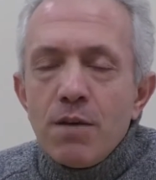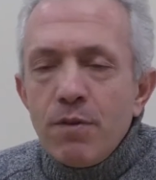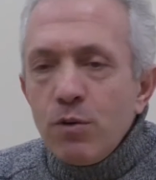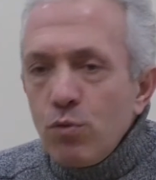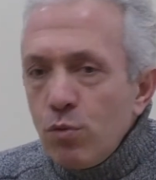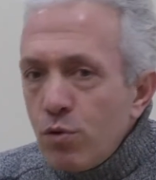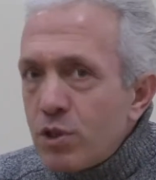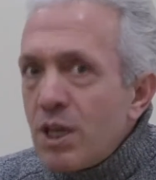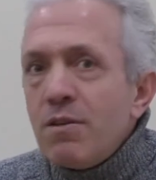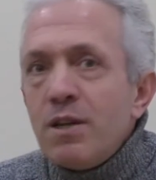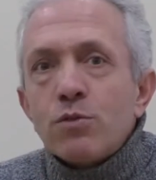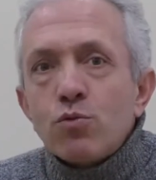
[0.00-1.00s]
ve ulus
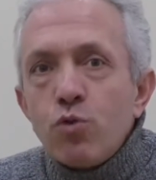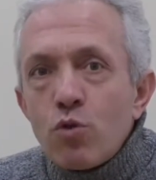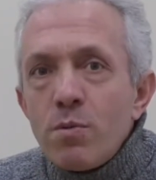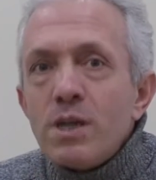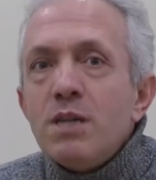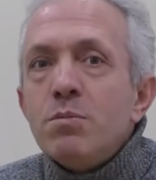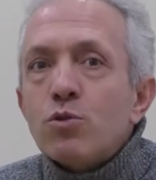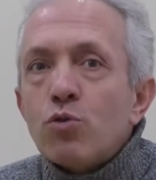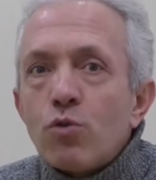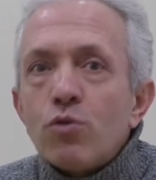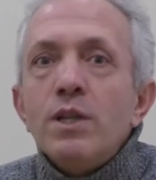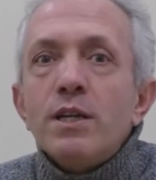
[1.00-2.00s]
devlet kurma gibi
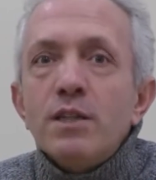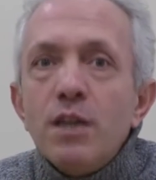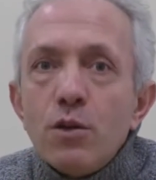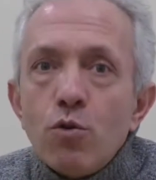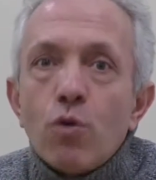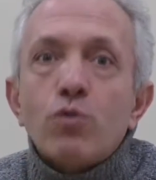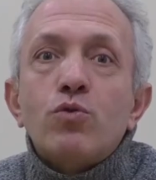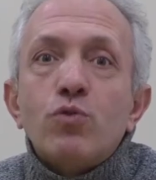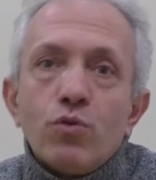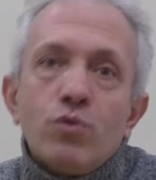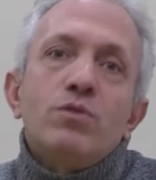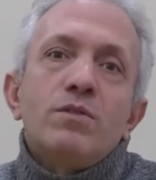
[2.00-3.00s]
sorunları da
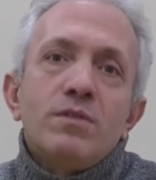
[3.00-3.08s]
yoktu.